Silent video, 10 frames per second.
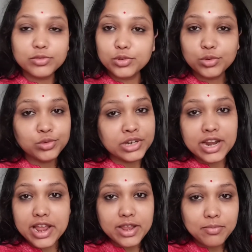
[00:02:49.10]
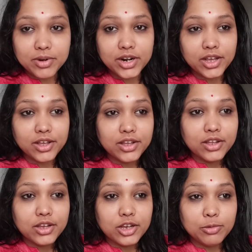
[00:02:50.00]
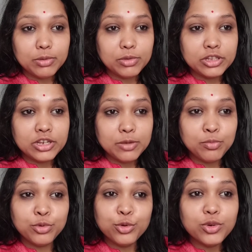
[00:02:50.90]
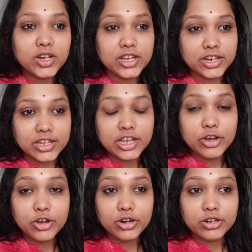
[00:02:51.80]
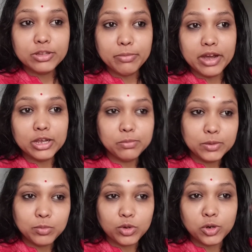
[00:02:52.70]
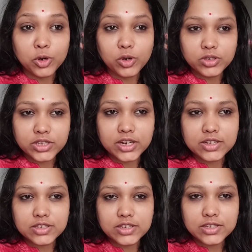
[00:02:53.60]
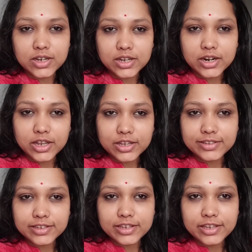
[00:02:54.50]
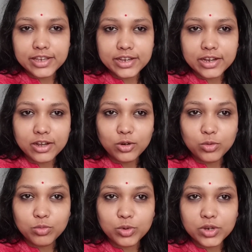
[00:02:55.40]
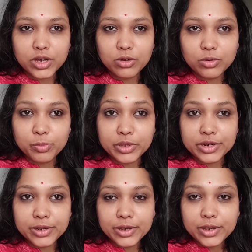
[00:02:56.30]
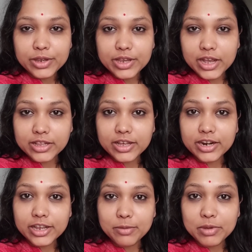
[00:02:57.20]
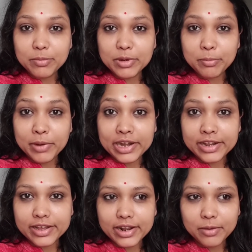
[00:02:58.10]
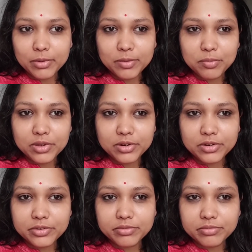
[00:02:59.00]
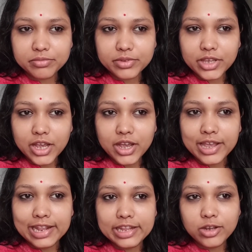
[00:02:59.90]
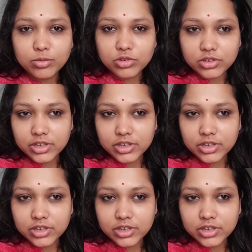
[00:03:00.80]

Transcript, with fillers: तो उठना ही पड़ा अभी मुझे भूख लग रही है और दिमाग में बहुत सारा चीज़ आ रहा है जैसे कि ये खा लूँ वो खा लूँ फिर याद आ रहा है कि भाई मेरे पेट ख़राब है फिर क्या हेल्दी ऑप्शन